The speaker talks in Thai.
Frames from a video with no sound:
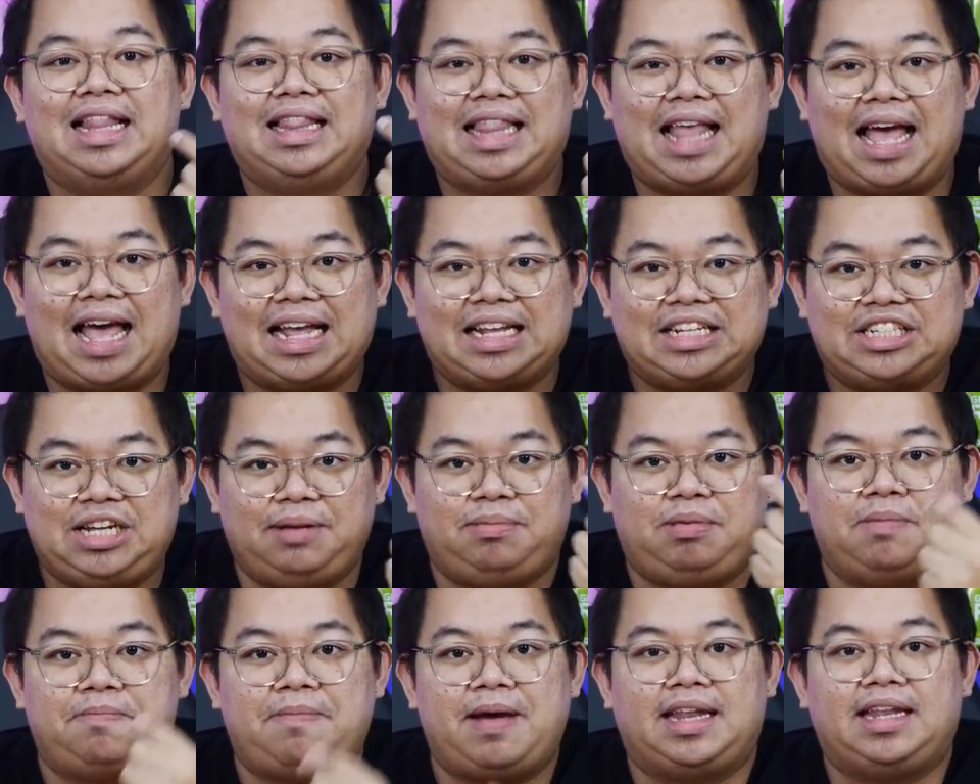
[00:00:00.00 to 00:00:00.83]
และชิป
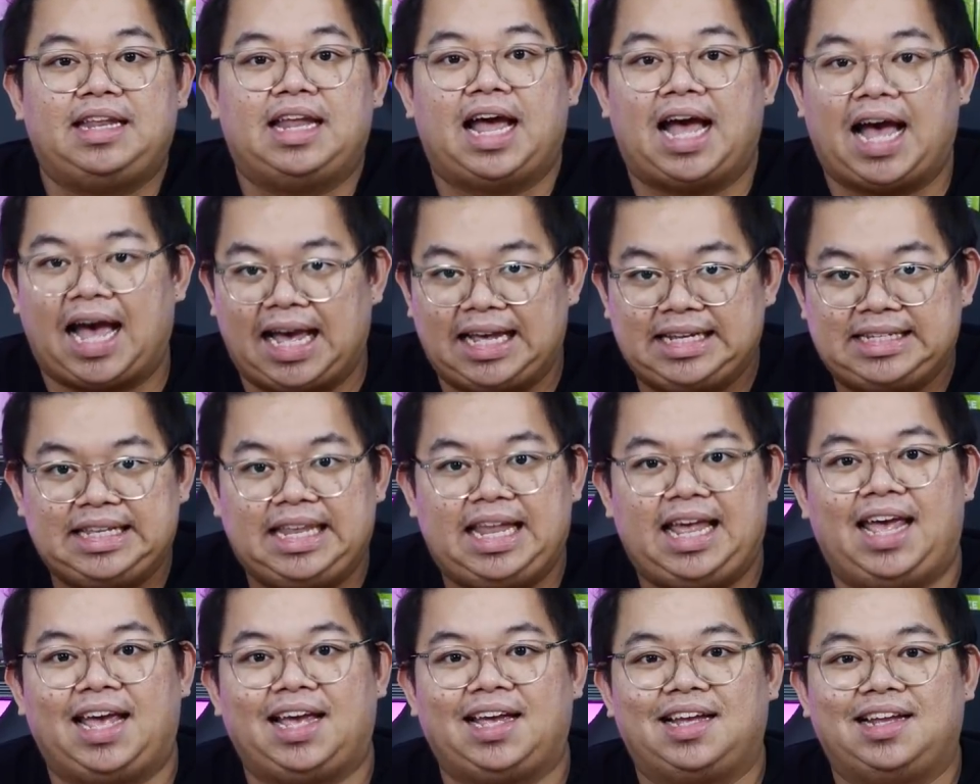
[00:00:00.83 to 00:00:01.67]
ที่เป็น Ice
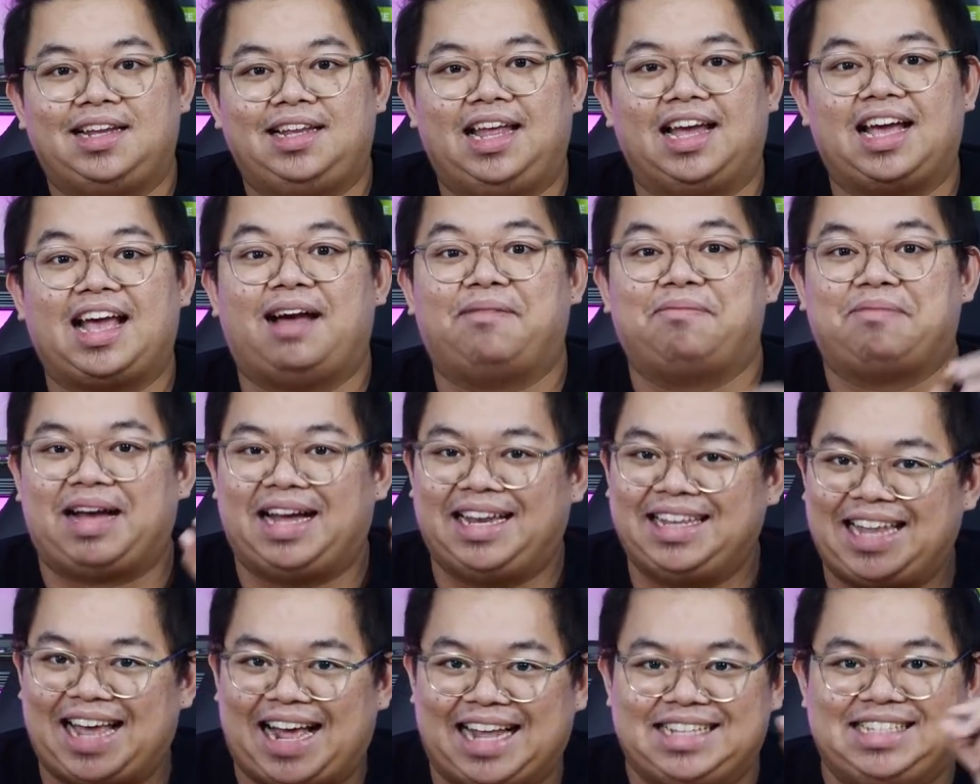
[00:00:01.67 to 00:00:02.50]
เล็กนะครับข
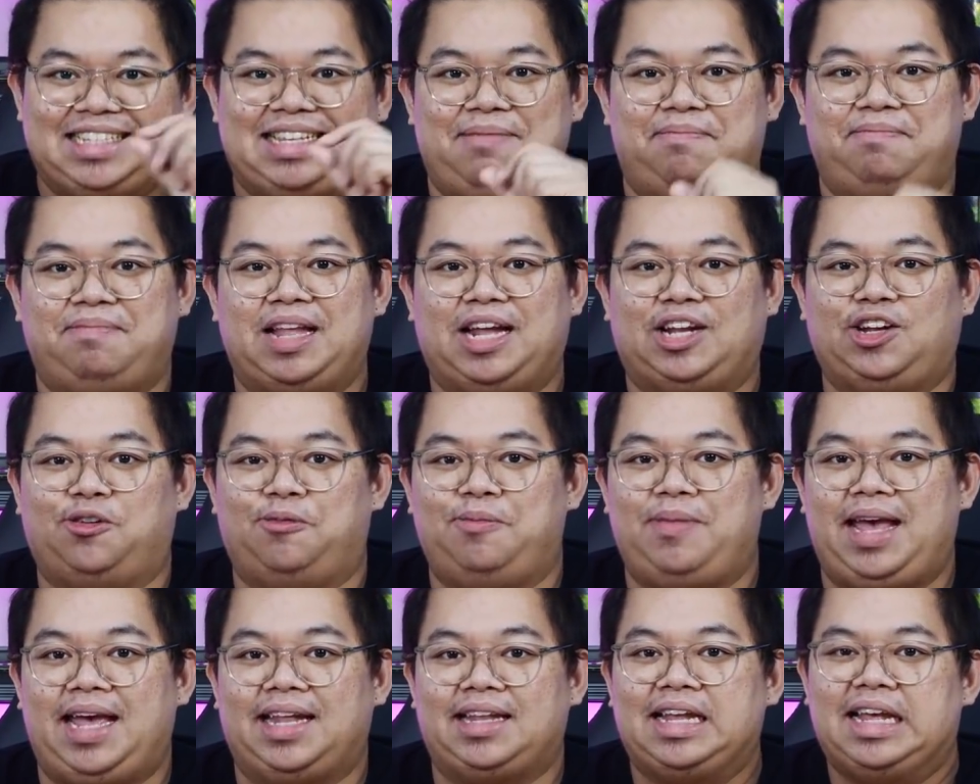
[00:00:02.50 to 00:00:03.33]
นาด 10 นาโน
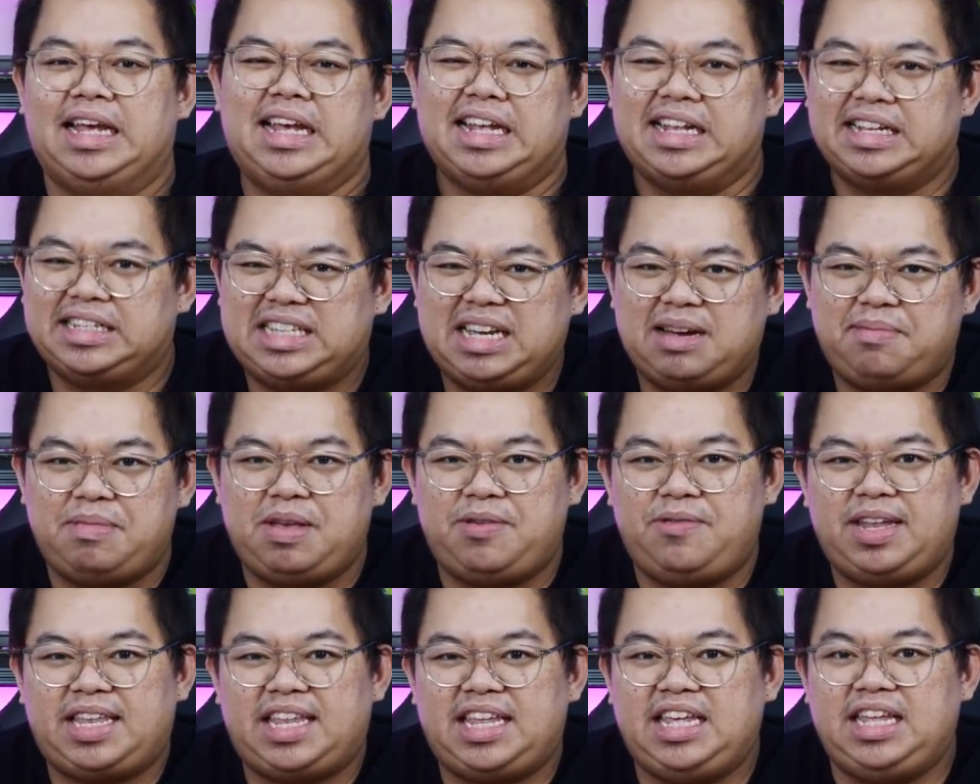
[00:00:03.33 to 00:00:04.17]
เมตร ซึ่งมี
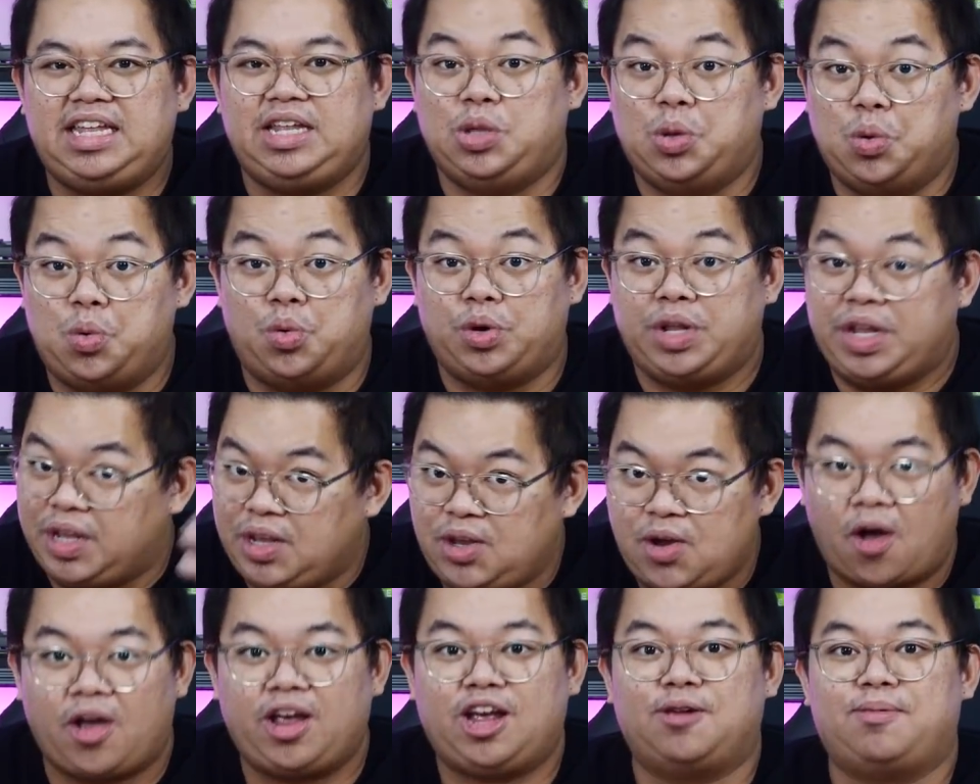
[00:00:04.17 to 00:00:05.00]
วิธีดูที่
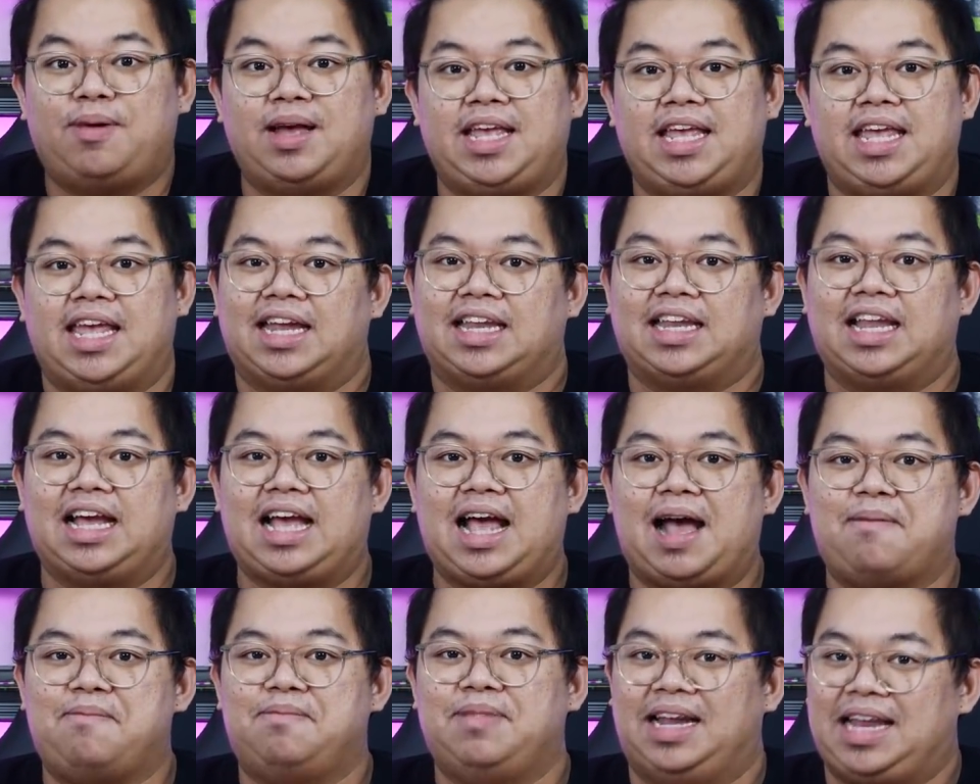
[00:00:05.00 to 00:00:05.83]
ย่อยเข้าไปอีกนะค
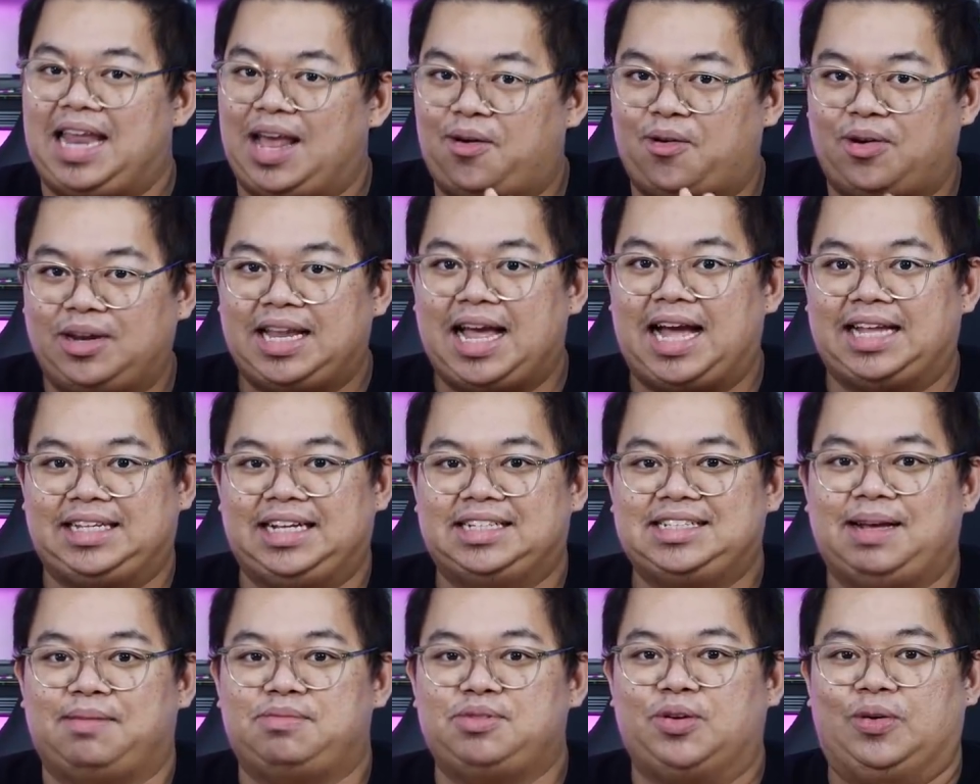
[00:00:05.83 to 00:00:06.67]
รับหลายๆ คนอาจจะ
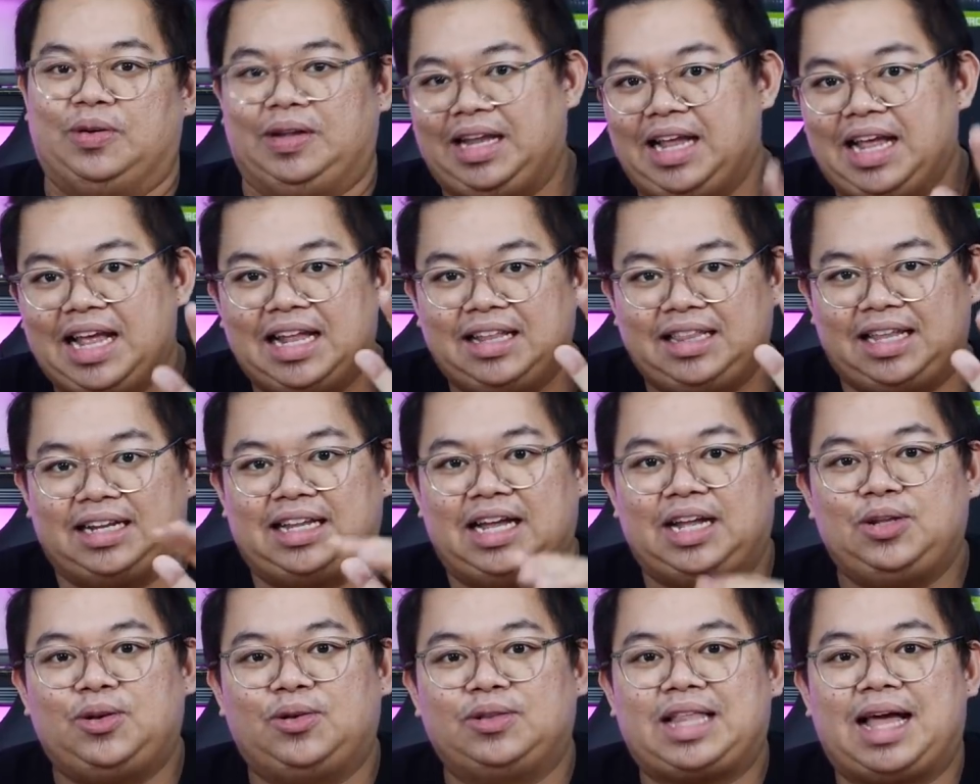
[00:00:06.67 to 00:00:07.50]
สับสน แต่
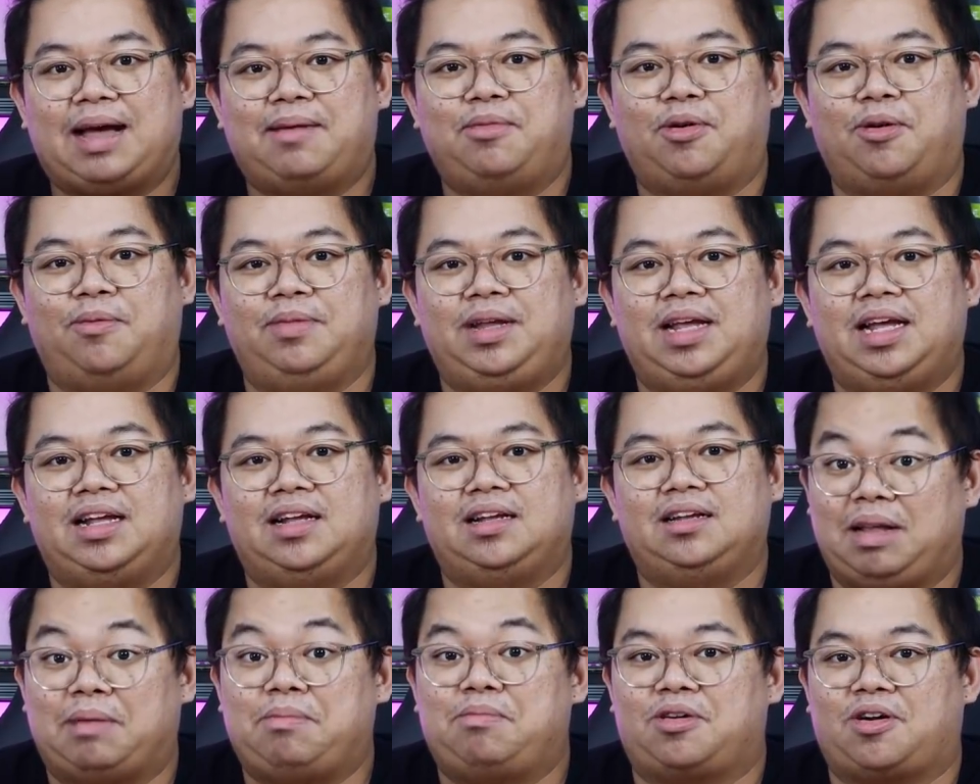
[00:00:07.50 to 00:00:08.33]
ถ้าดูตามผมเนี่ย
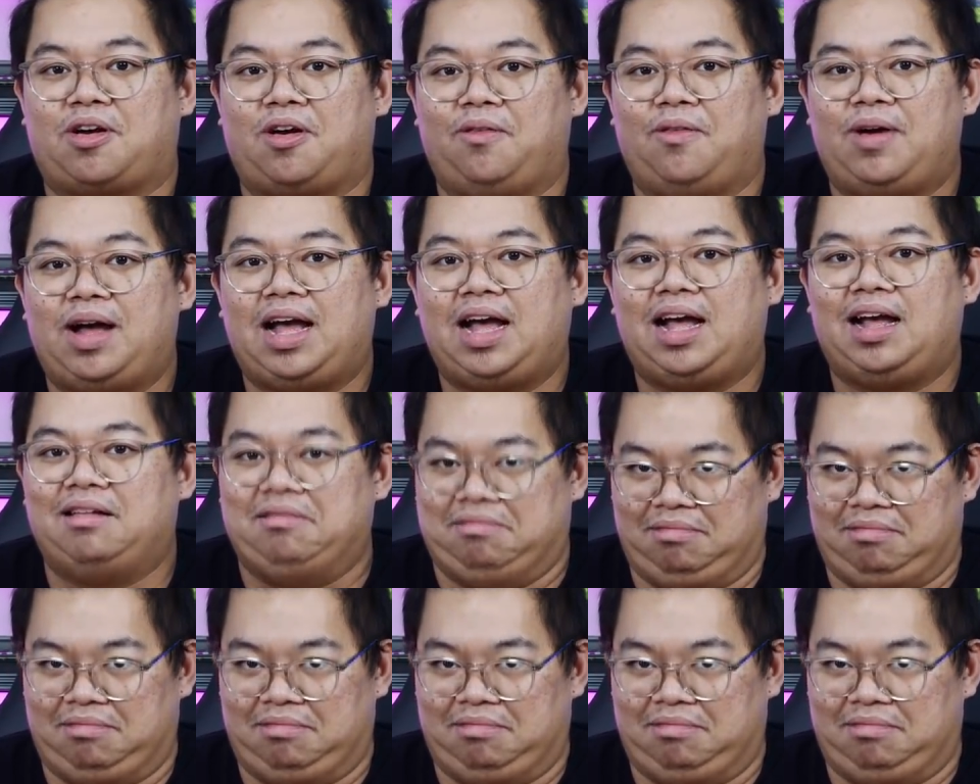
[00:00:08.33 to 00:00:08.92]
รับรองว่า